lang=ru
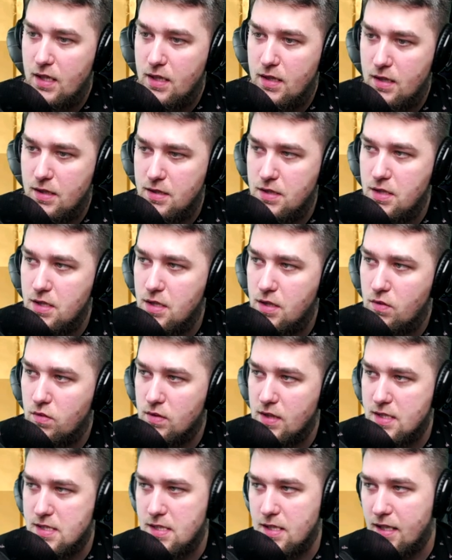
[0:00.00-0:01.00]
Ник у
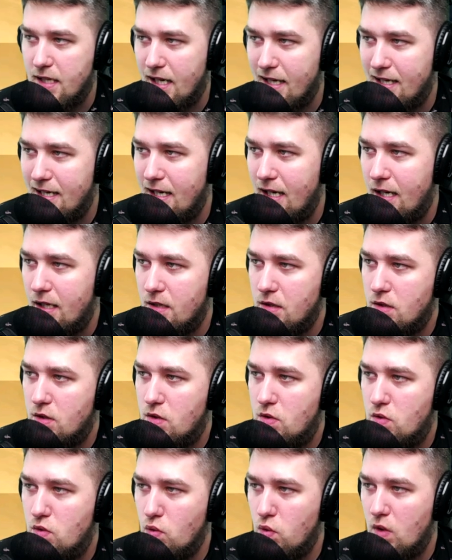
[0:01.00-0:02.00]
нас игрока
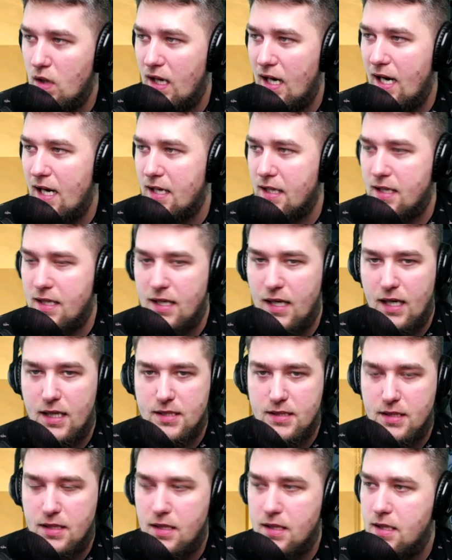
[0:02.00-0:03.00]
Тур
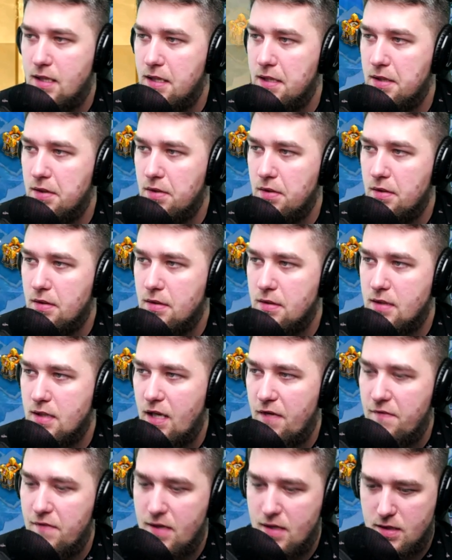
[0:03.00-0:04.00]
Архангел,
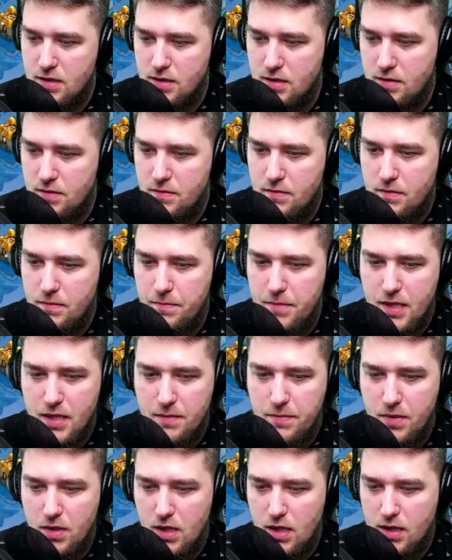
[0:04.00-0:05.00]
наверное
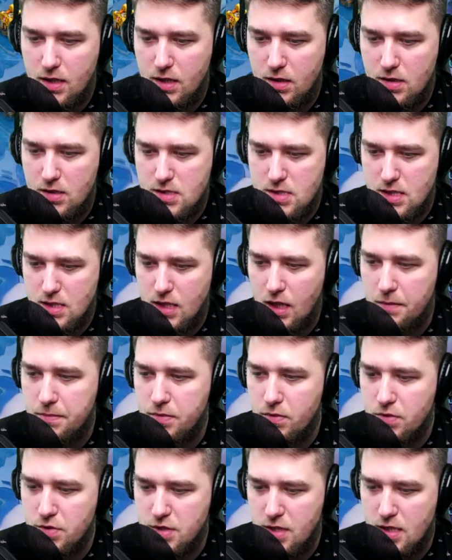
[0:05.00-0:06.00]
предполагалось, а так
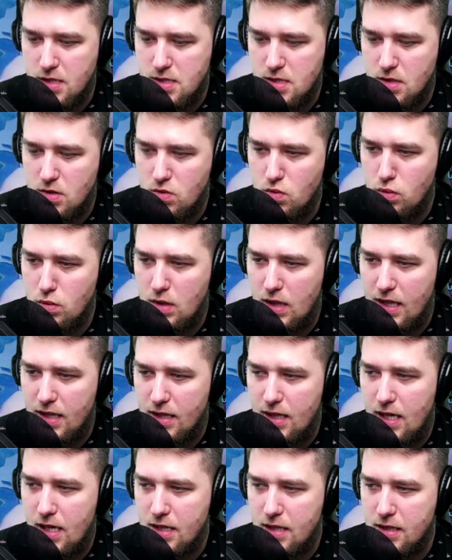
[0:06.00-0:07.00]
получается тур а
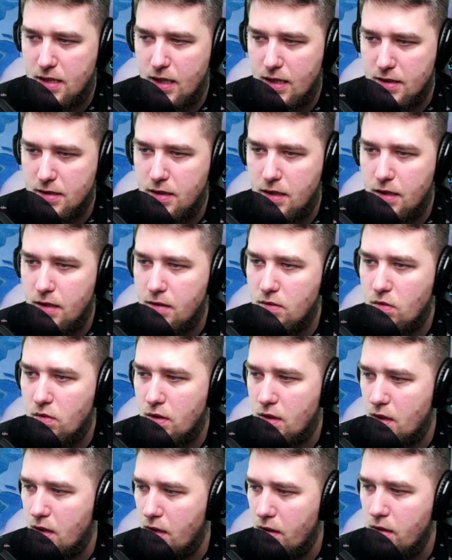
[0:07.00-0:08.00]
Арханге,
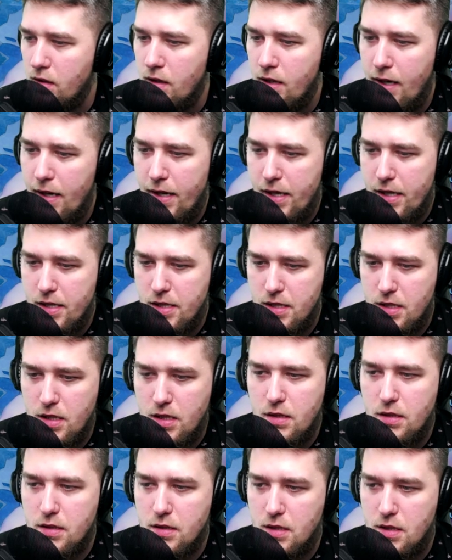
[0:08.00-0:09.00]
окей.
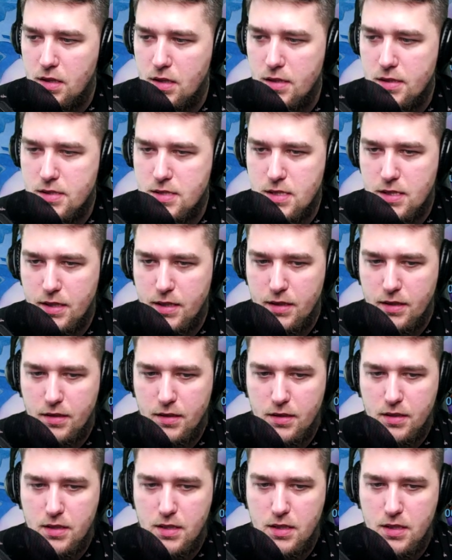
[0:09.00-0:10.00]
И гильдия,
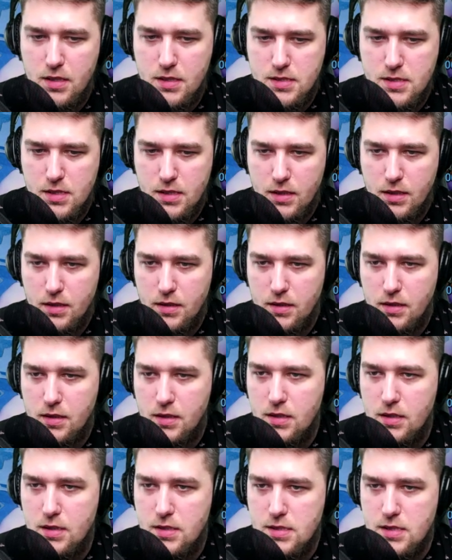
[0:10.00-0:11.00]
гильдия,
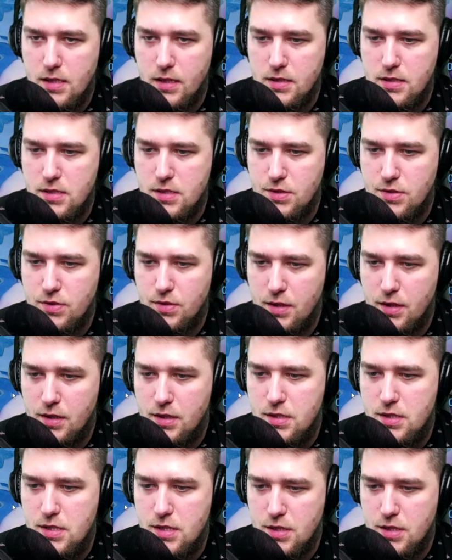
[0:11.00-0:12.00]
гильдия, где же,
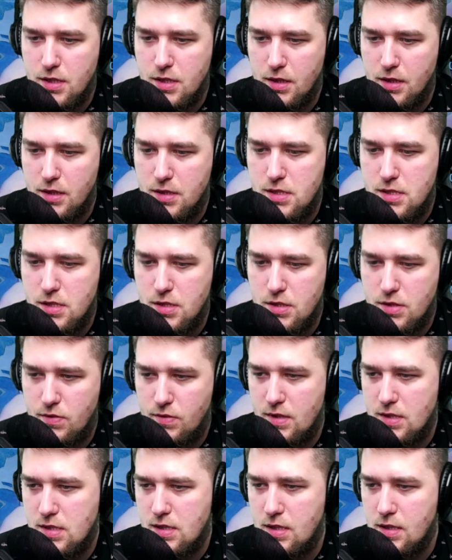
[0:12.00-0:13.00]
где же, где же у
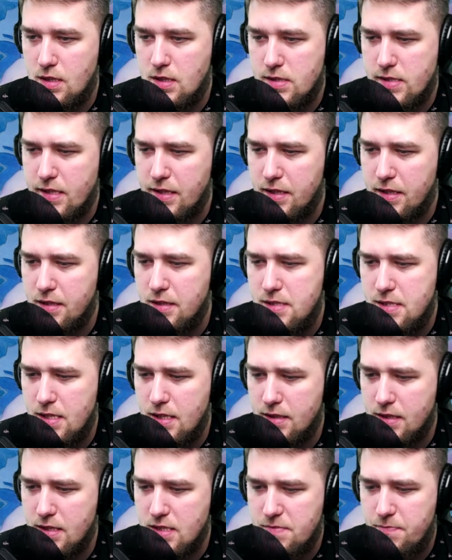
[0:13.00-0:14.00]
нас гильдия,
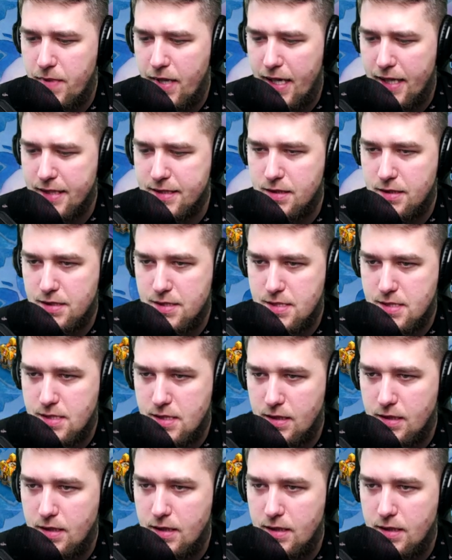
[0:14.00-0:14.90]
где она спряталась-то?